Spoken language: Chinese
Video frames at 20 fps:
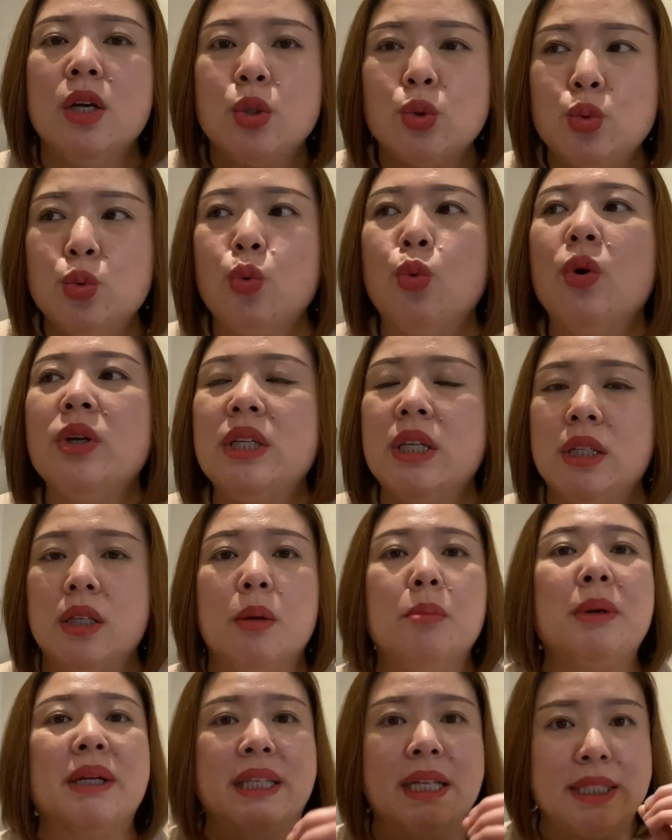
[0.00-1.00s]
如果你
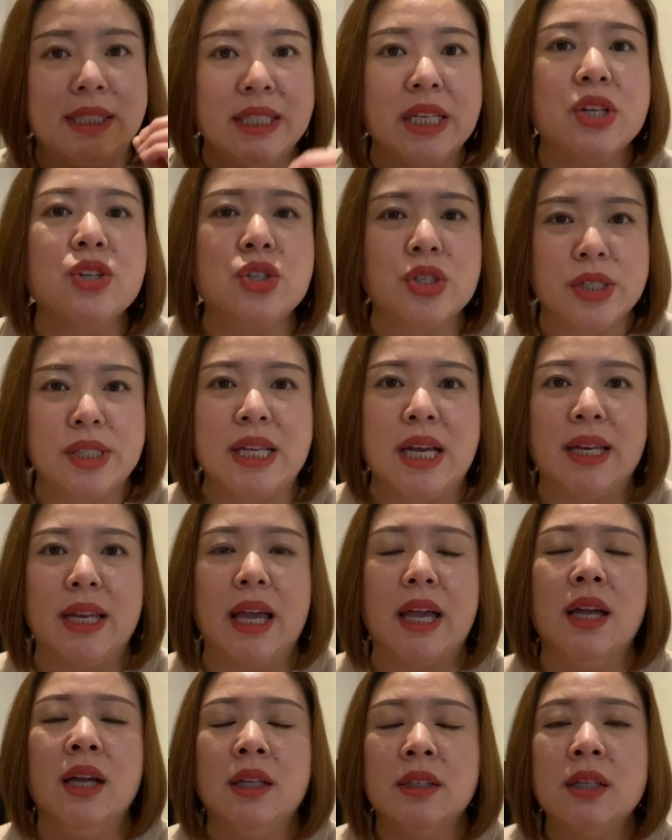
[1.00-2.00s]
能把它坚持下
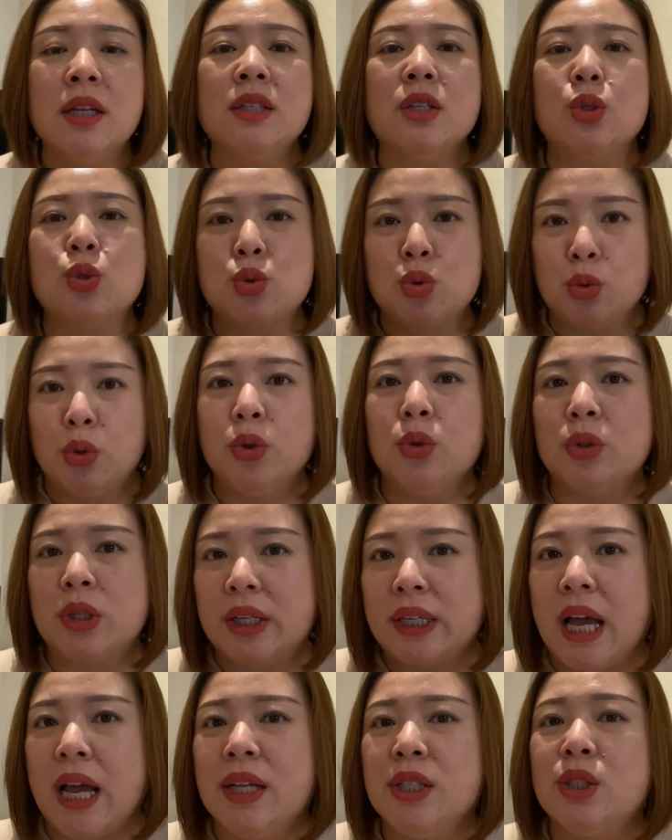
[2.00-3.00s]
来，那你所有的
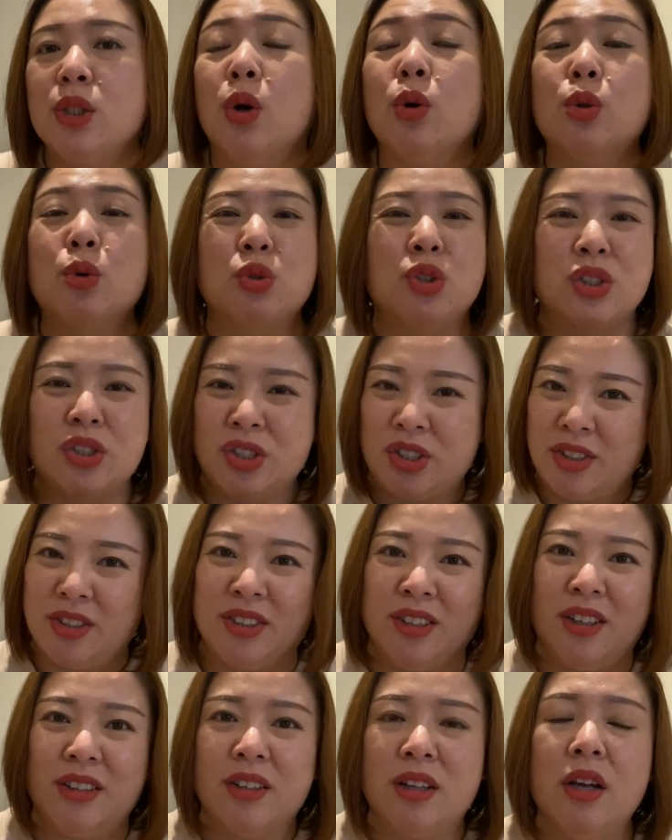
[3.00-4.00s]
开销都是值
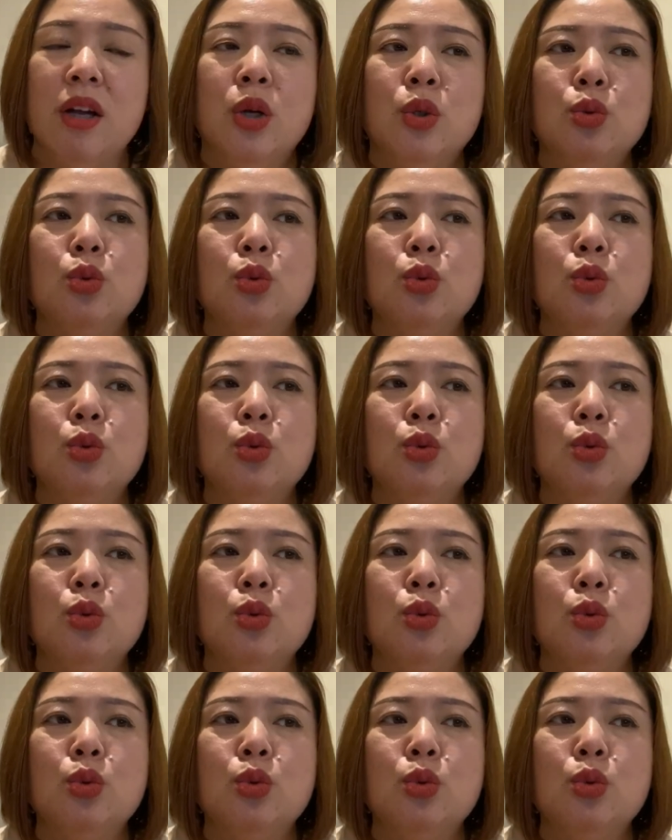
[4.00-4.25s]
得的。